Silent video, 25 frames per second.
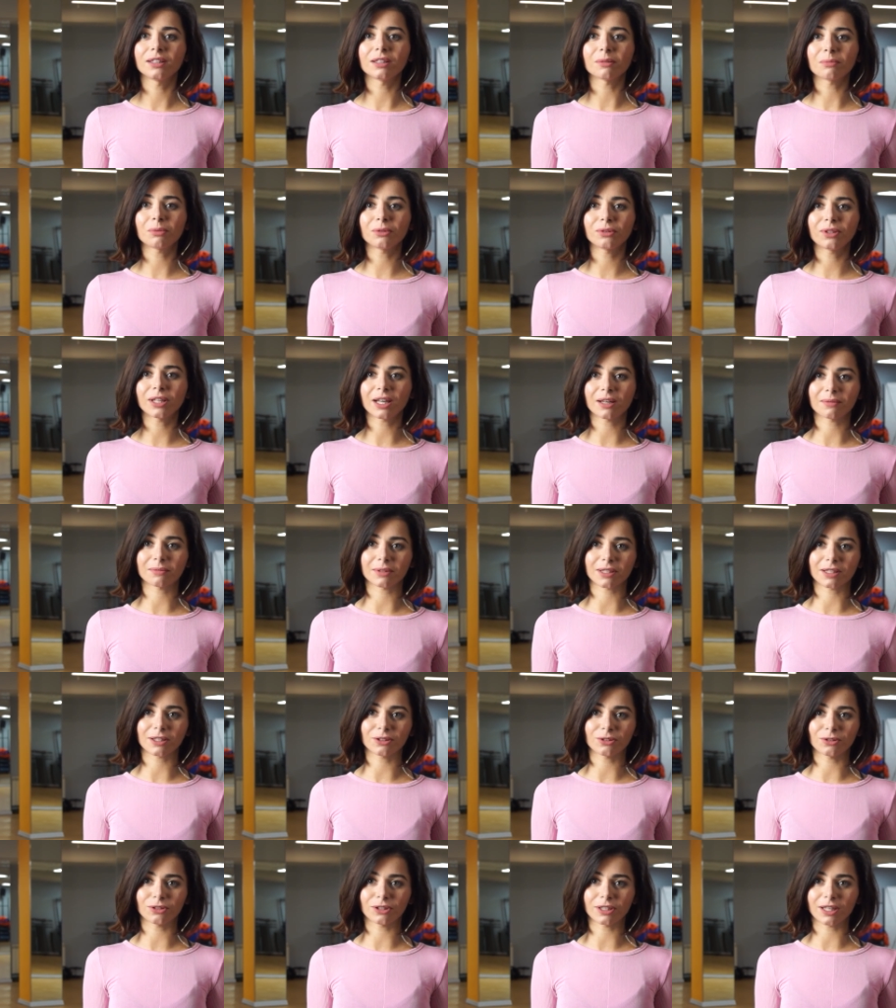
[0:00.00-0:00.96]
наблюдаем за
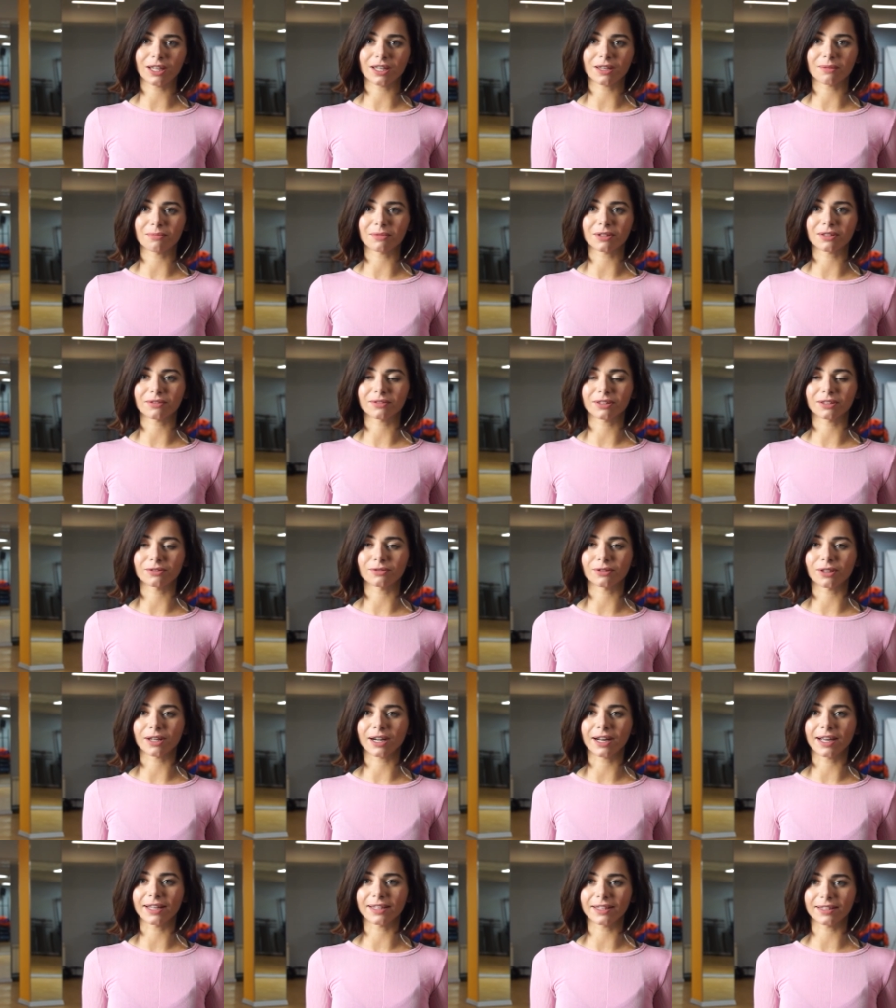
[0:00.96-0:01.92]
ощущениями своего
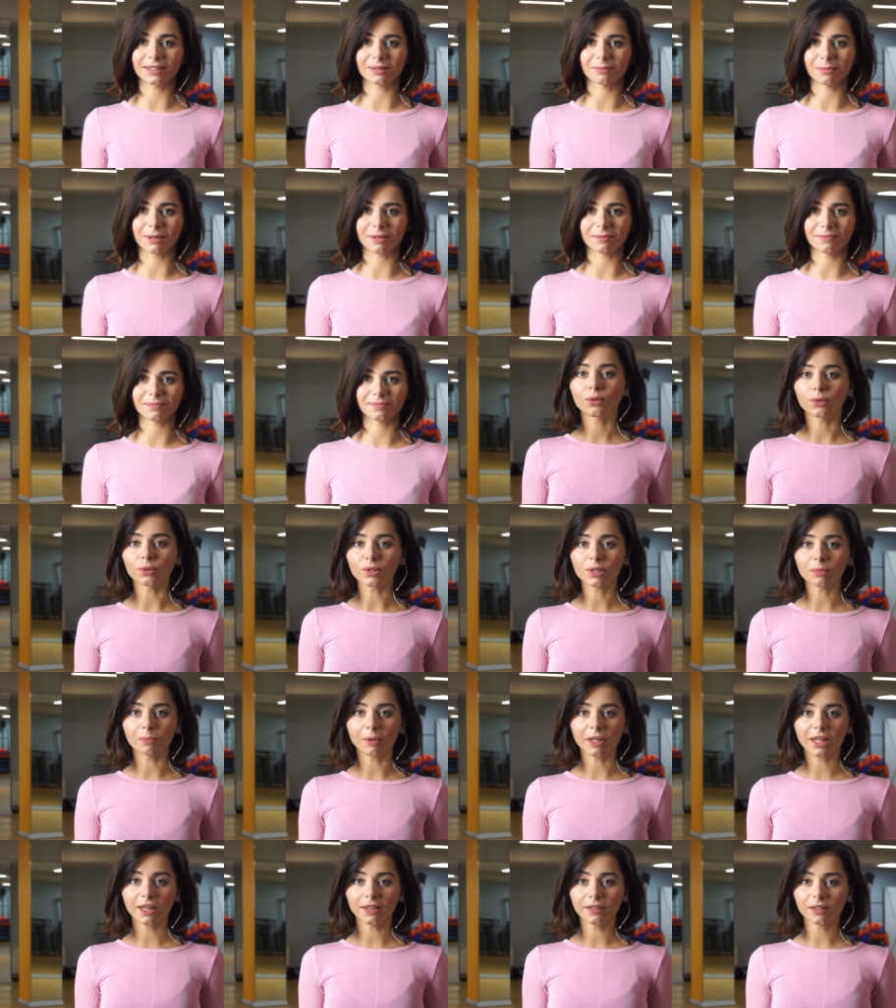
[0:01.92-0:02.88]
организма. Курс
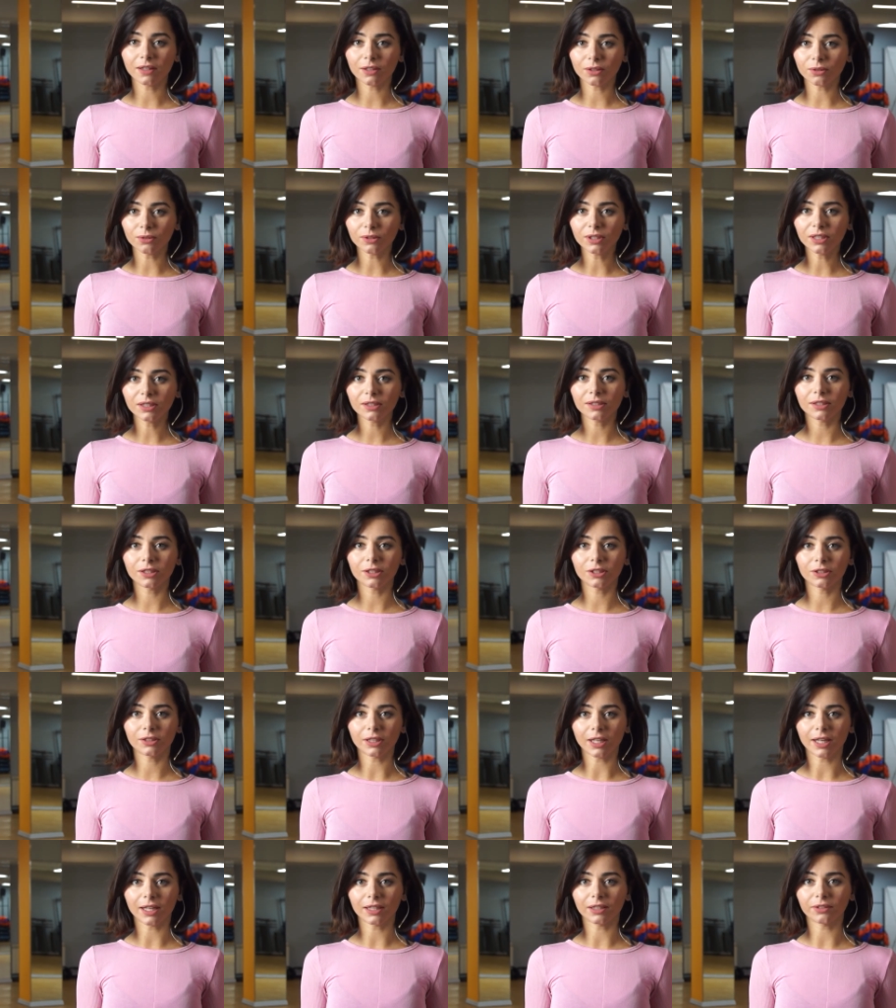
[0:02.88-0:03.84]
бикини-йога
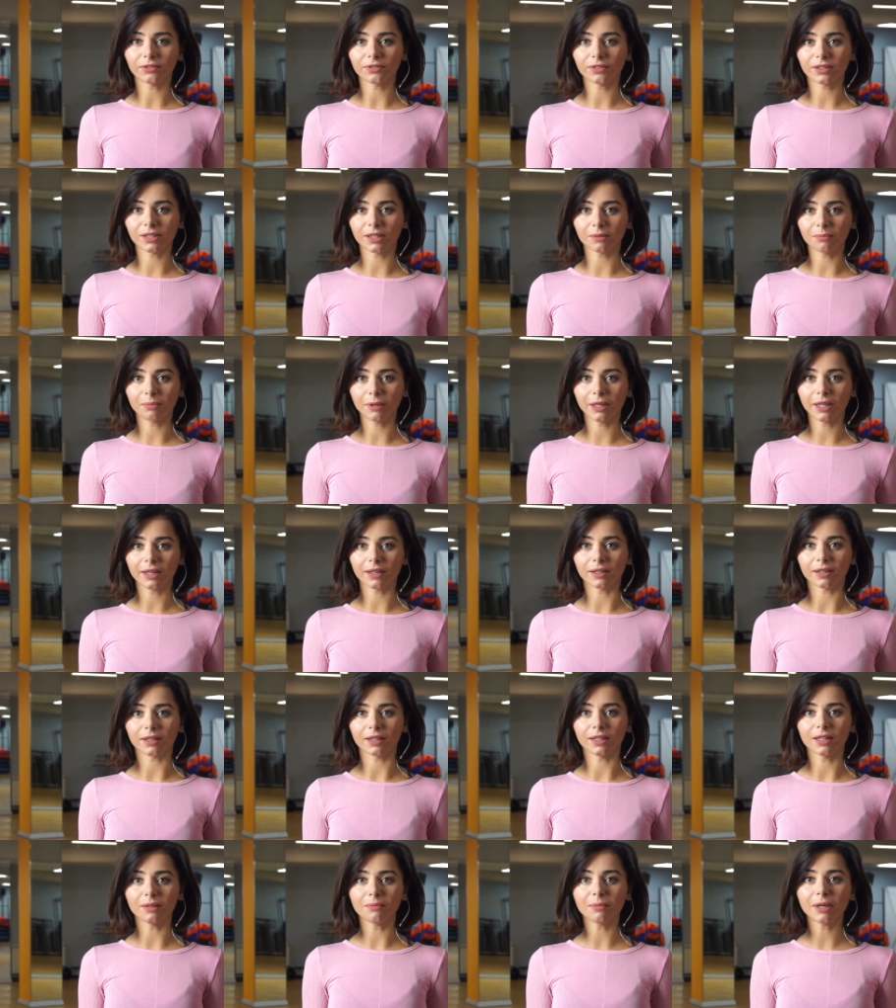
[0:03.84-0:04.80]
сочетает в
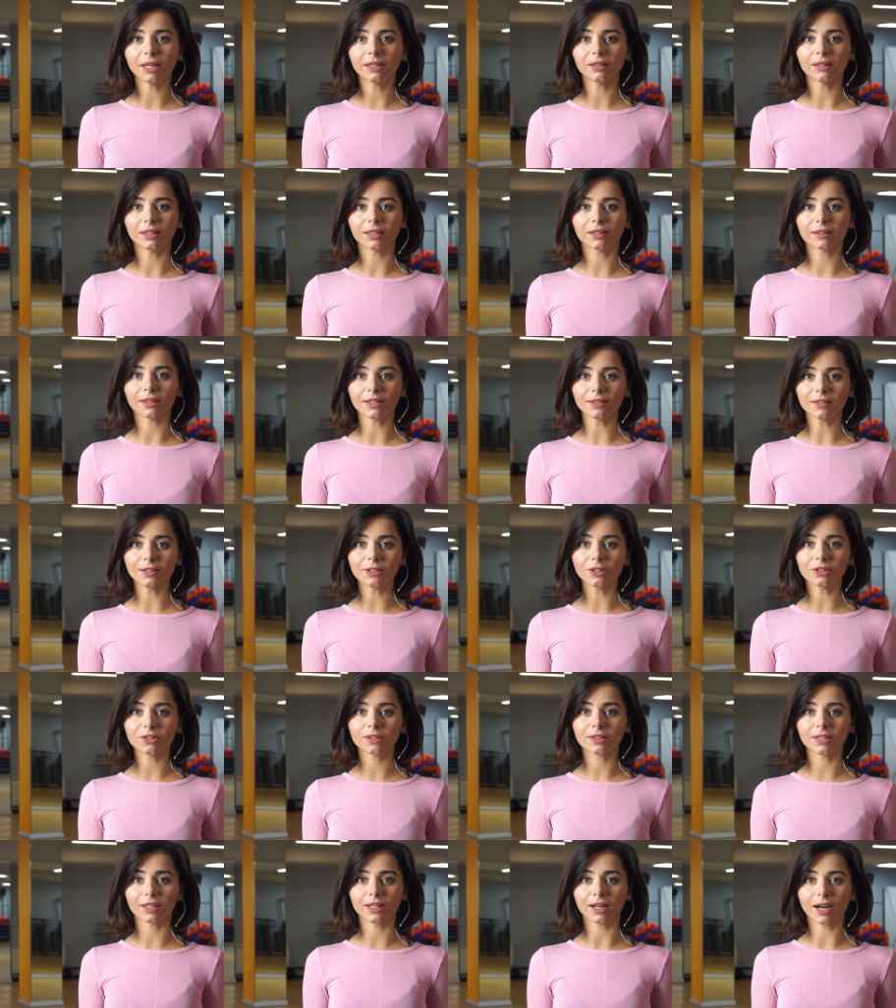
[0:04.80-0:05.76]
себе элементы
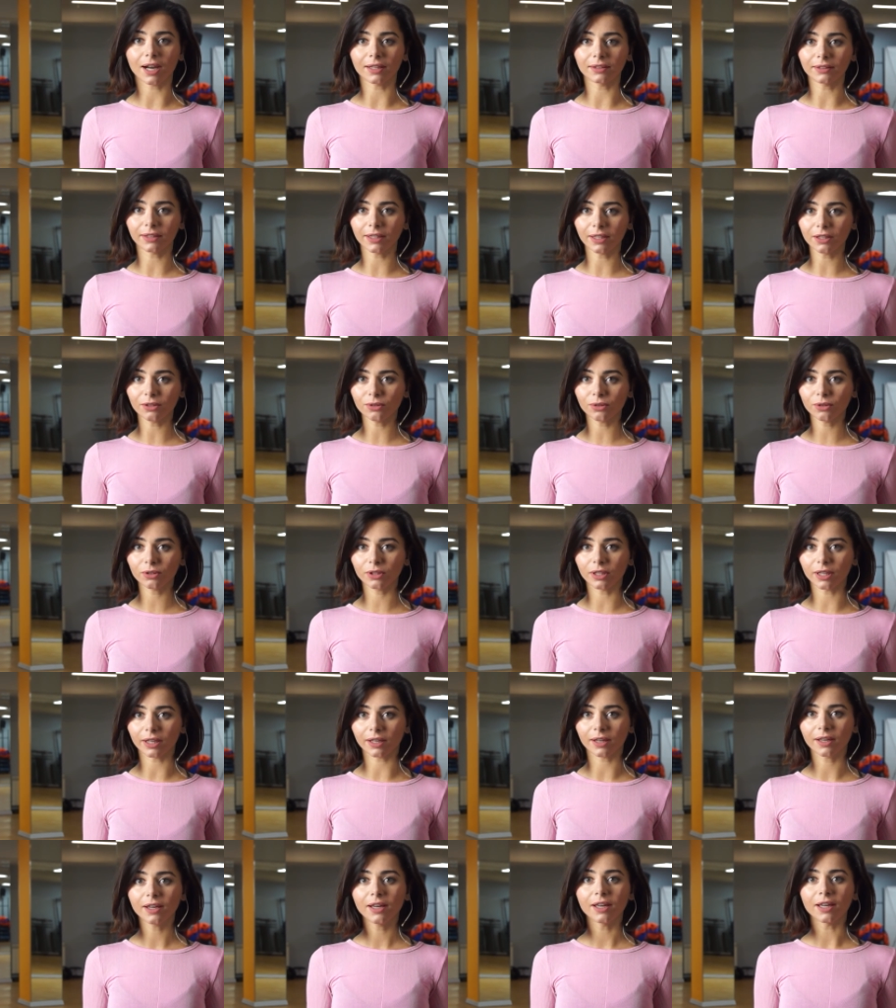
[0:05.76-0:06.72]
классической
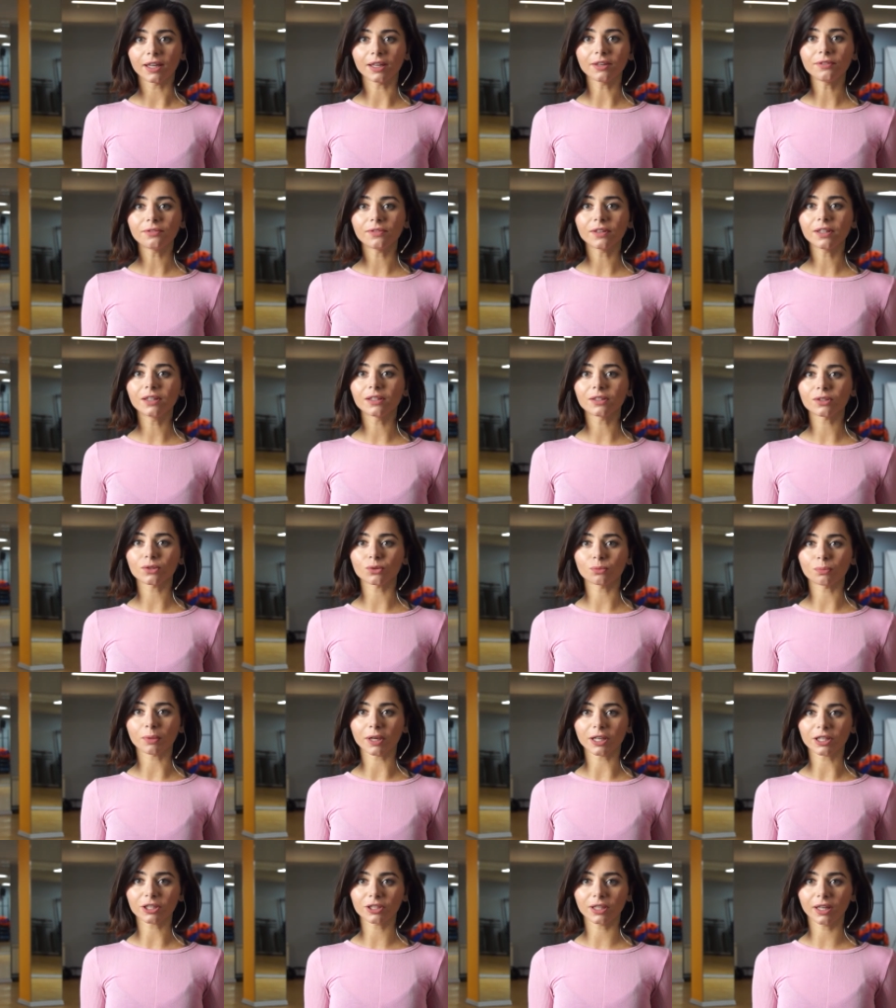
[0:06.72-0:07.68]
хатха-йоги и
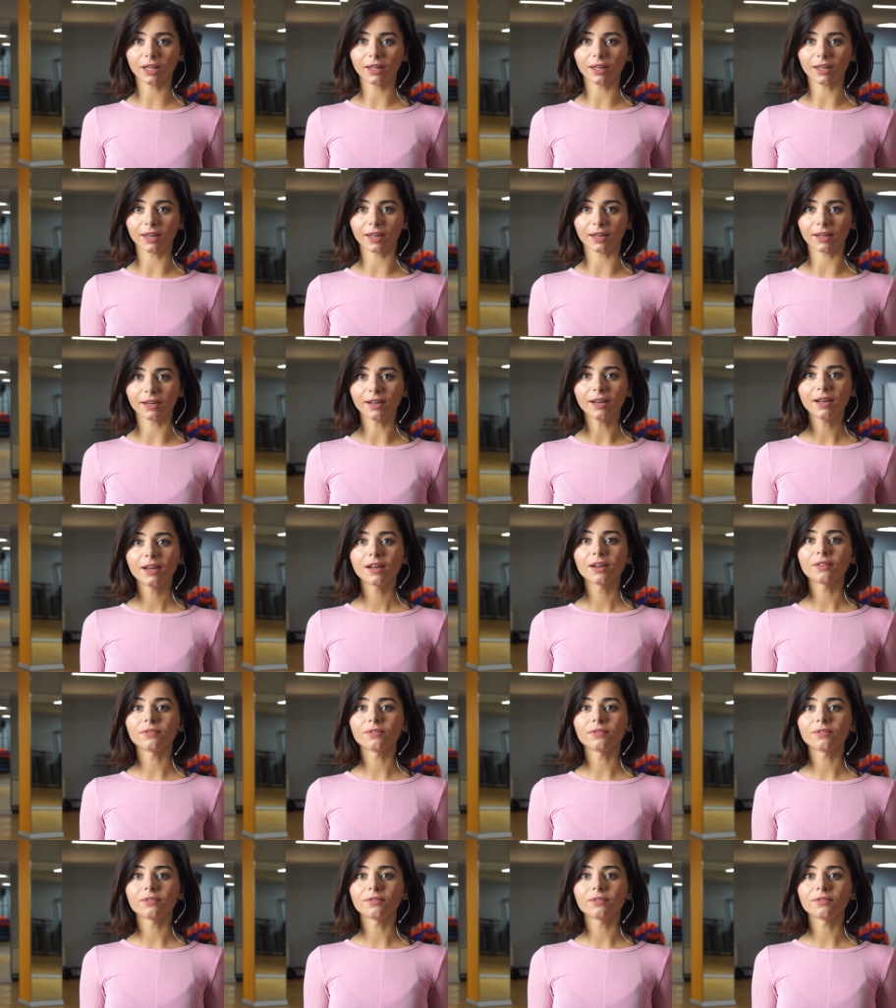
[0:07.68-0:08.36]
фитнес-упражнений.